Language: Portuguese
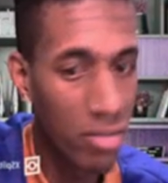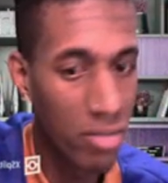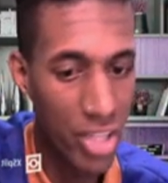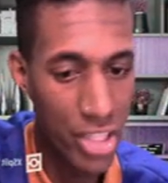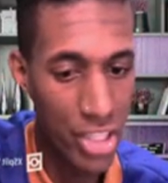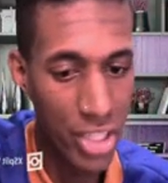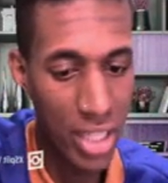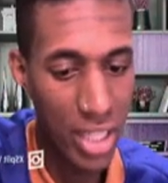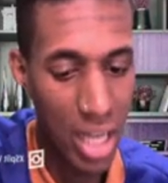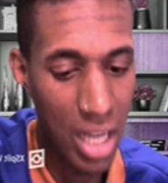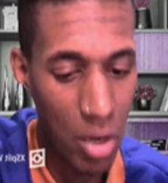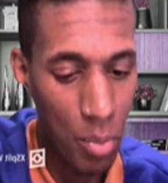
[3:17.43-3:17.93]
Vai
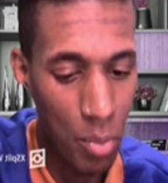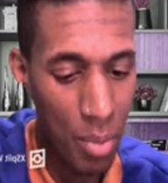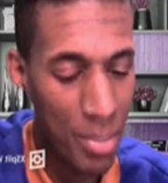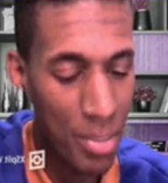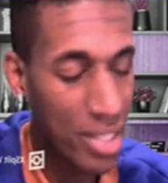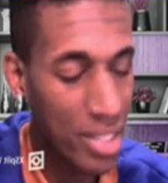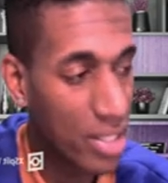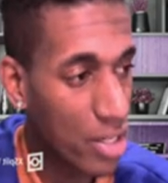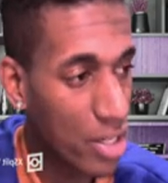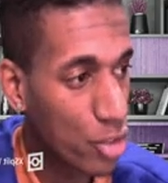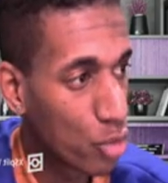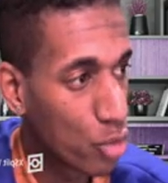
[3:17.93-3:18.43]
chegar uma
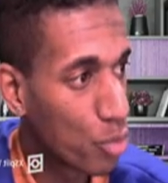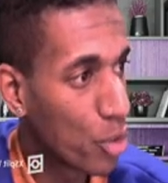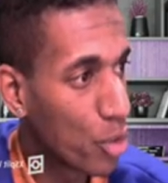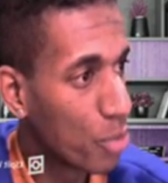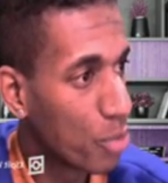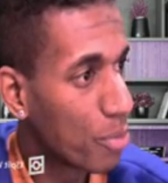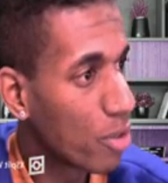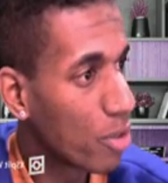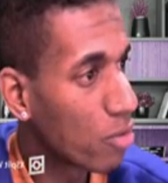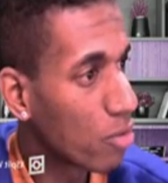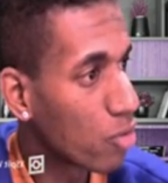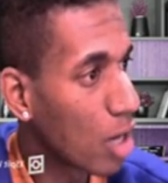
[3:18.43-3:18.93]
mensagem no meu
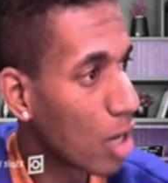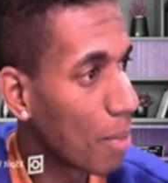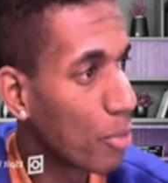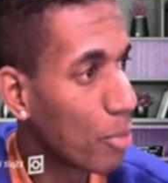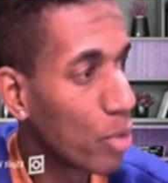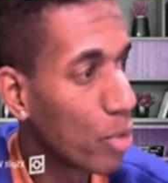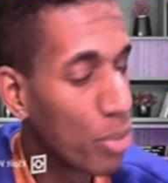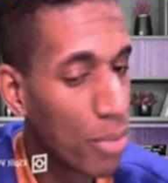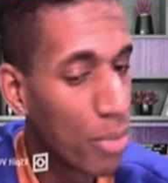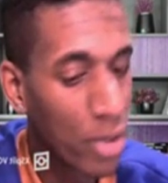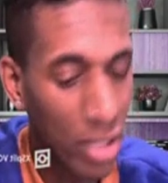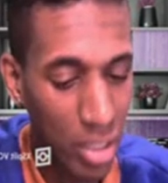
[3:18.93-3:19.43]
e-mail, vou abrir
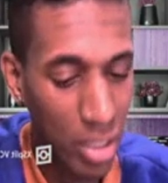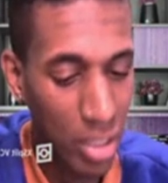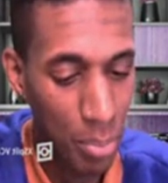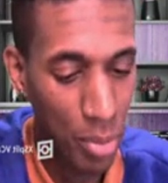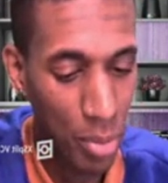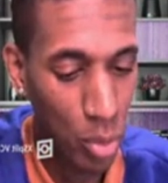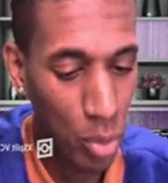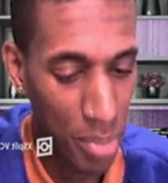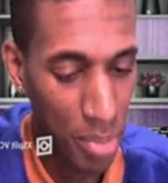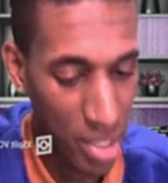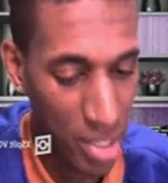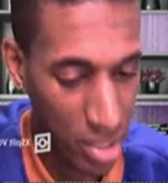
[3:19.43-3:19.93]
o e-mail aqui
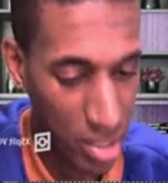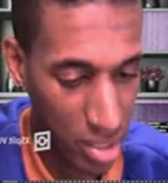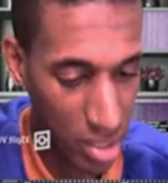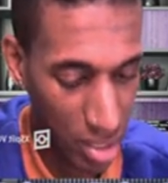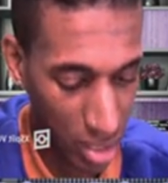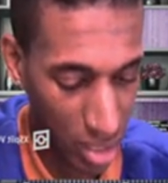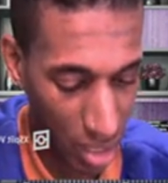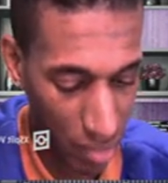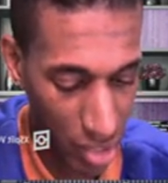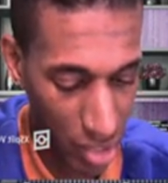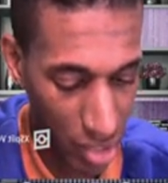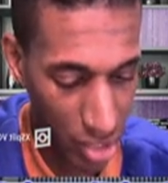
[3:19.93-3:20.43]
pelo PC,
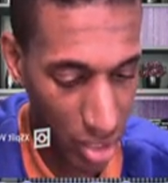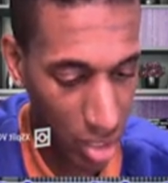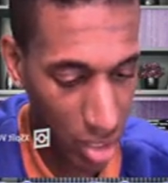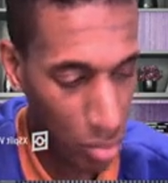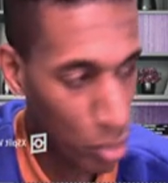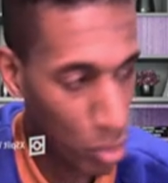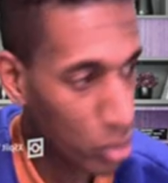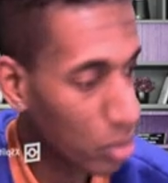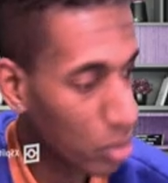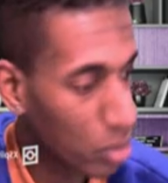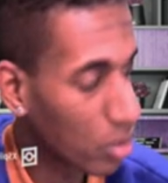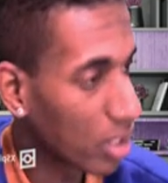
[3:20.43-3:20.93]
tá? Vai chegar no
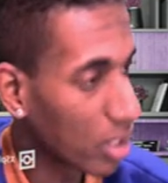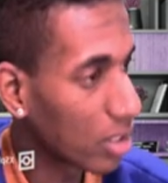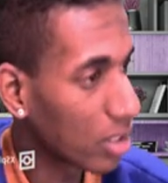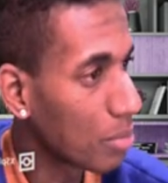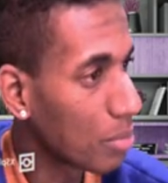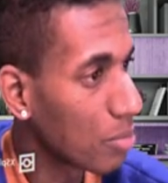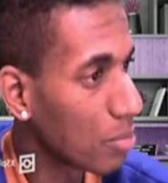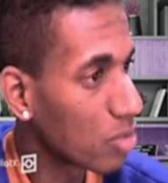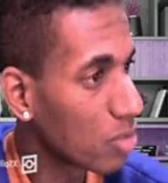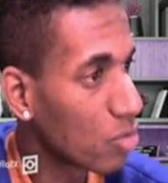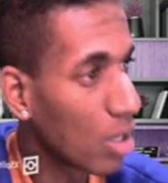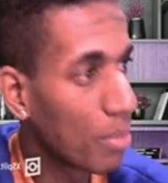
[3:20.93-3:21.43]
meu celular
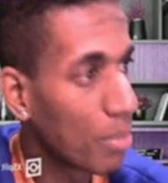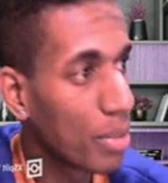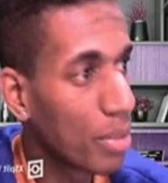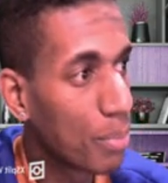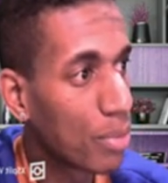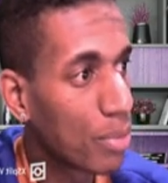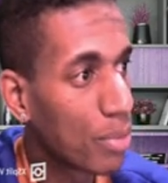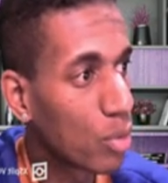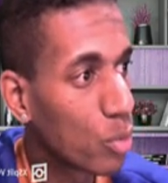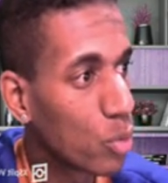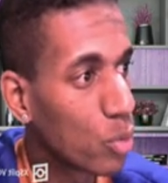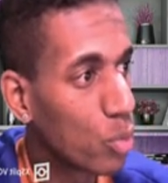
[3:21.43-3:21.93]
também, mas vou abrir
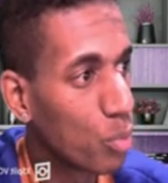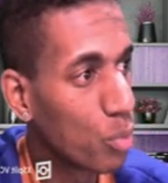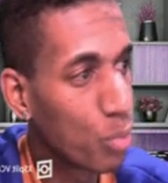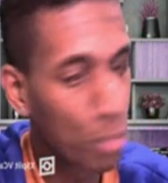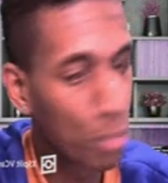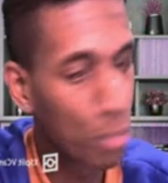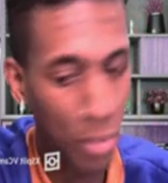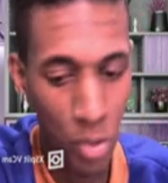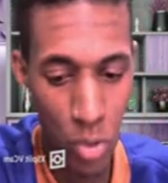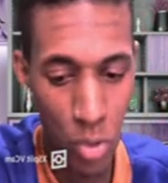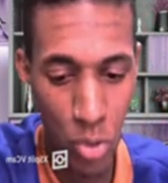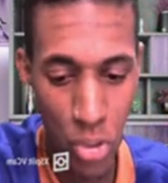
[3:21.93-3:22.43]
pelo,
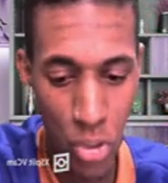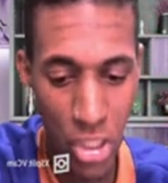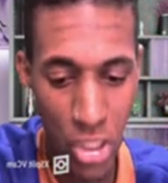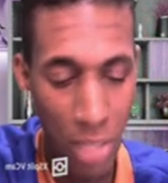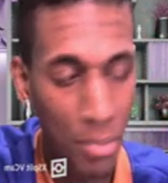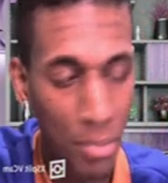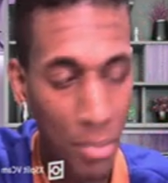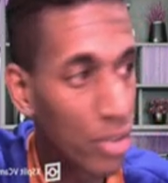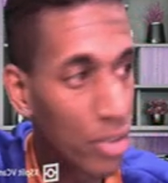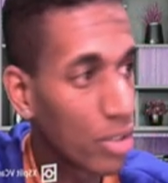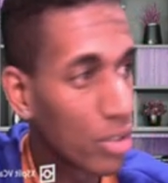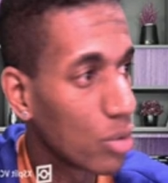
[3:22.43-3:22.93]
pelo
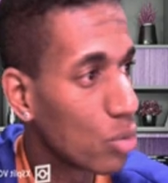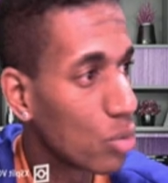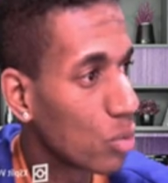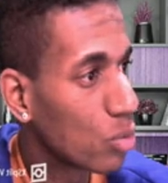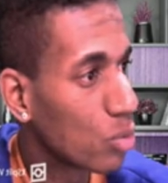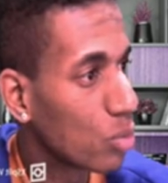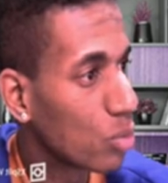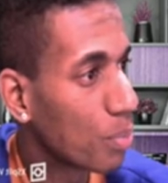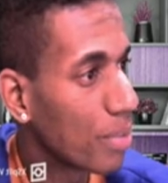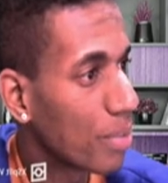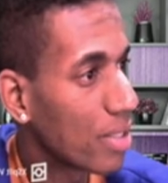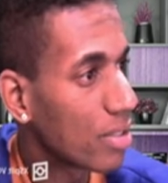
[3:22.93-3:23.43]
Gmail aqui do,
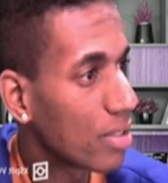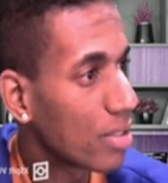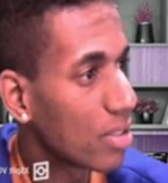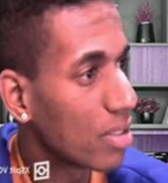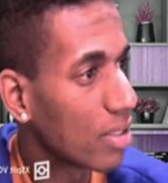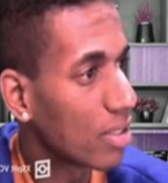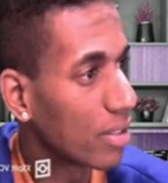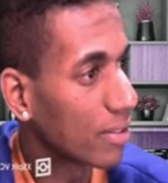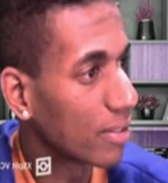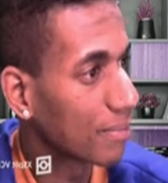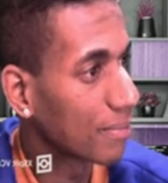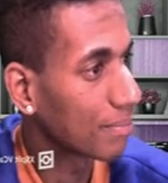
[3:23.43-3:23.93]
do
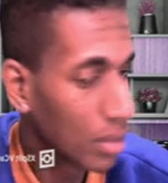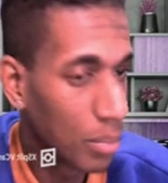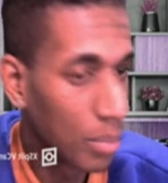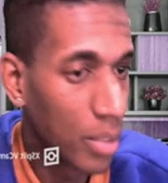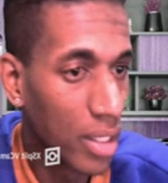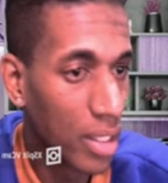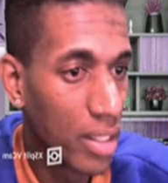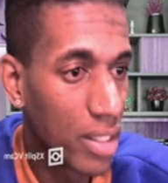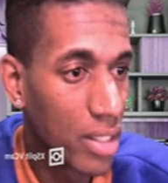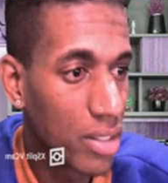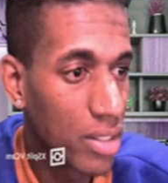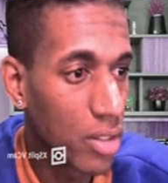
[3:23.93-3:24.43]
PC.
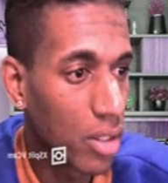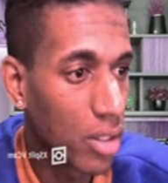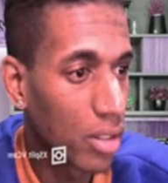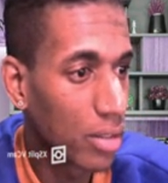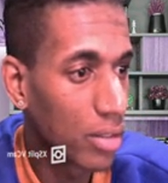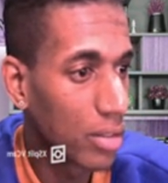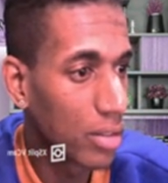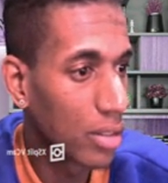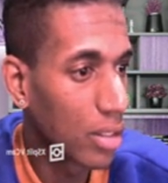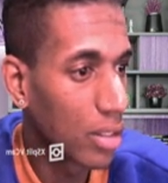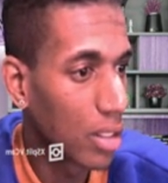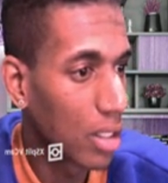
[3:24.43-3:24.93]
Beleza, ó.
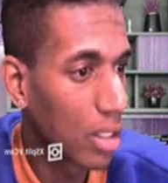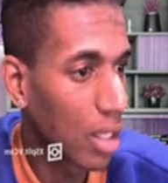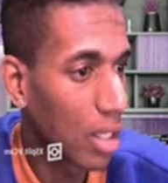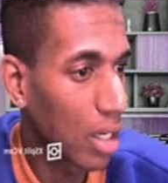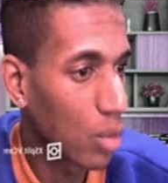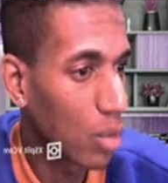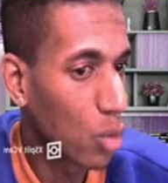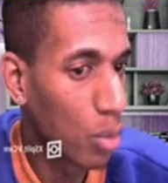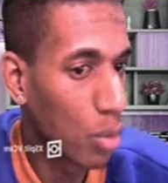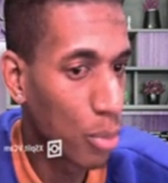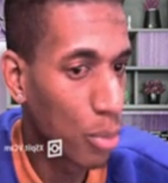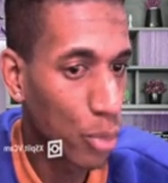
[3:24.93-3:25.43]
A
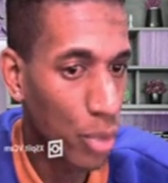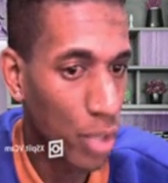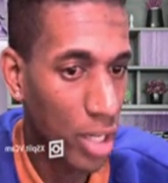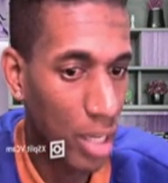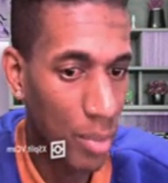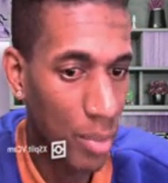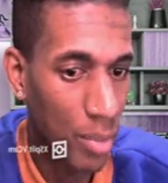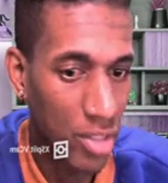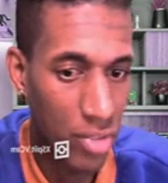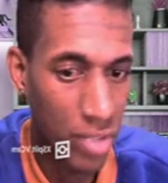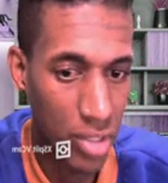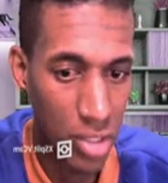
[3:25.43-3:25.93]
compra que eu
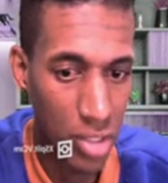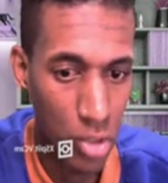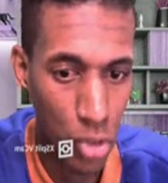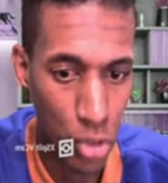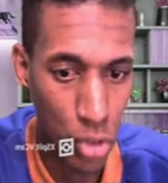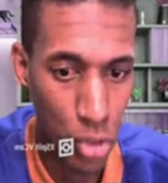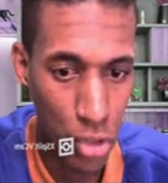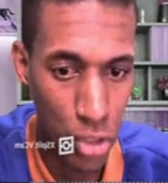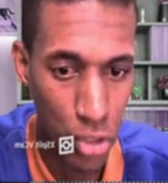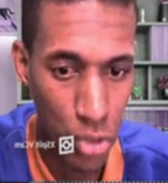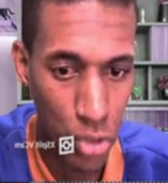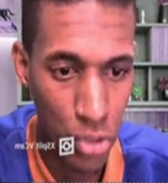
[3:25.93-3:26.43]
acabei de fazer,
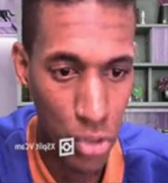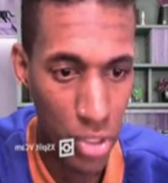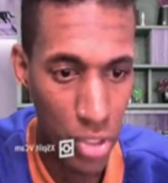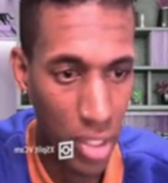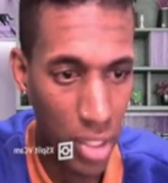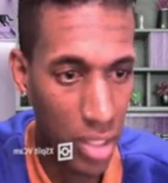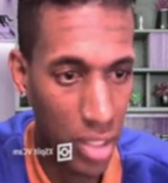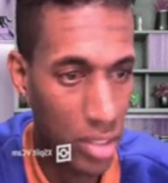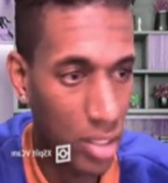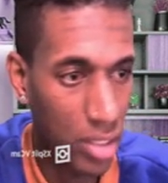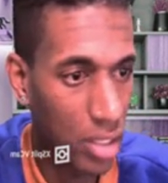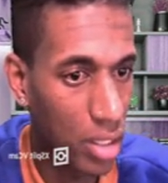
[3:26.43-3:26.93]
deixa, deixa eu
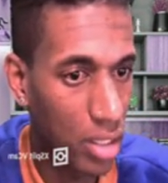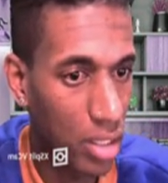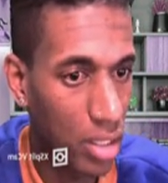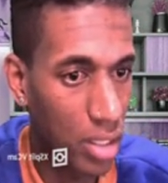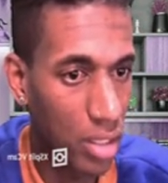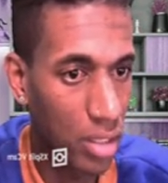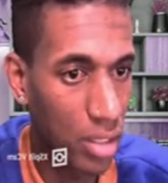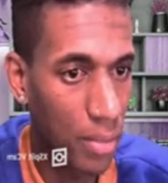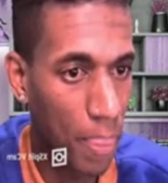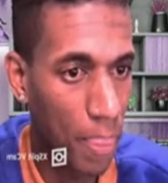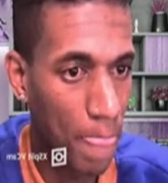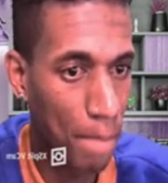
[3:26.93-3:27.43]
tirar
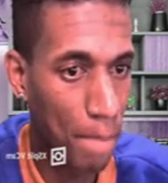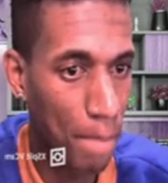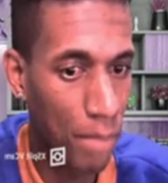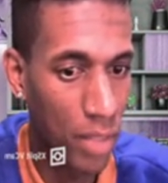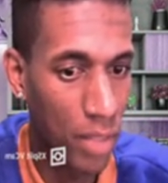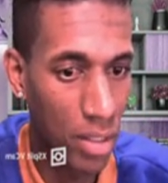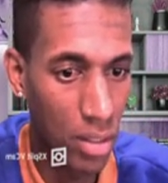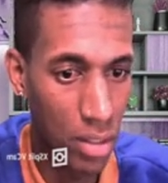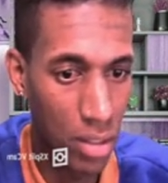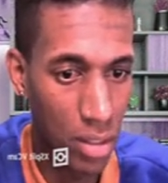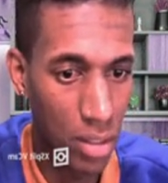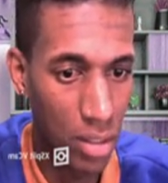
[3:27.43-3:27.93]
essa,
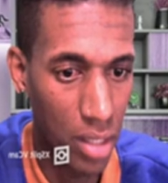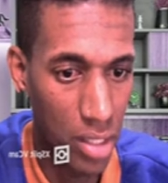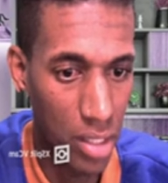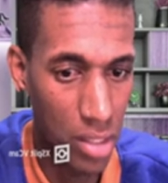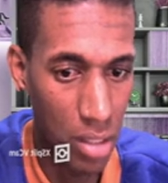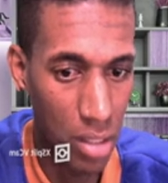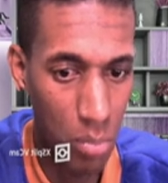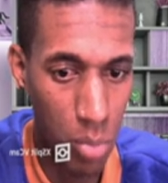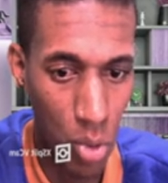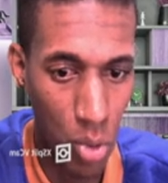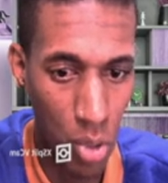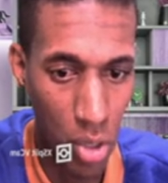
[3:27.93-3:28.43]

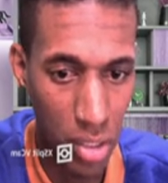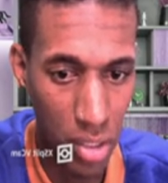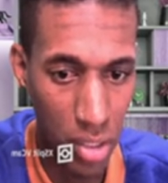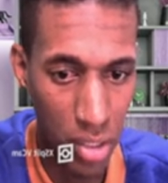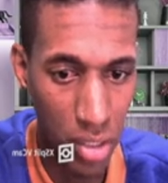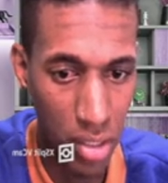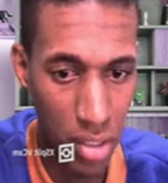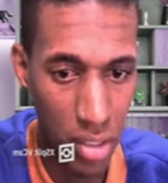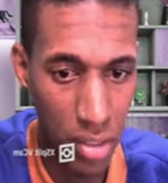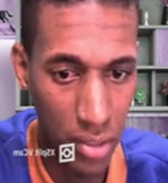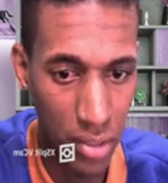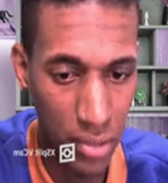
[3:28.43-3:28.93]
essa borda
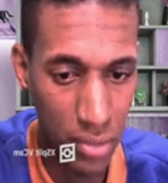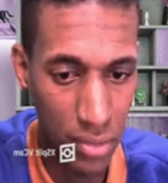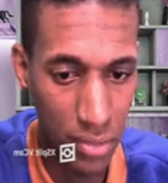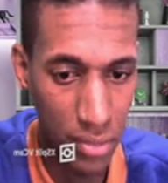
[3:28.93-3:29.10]
aqui.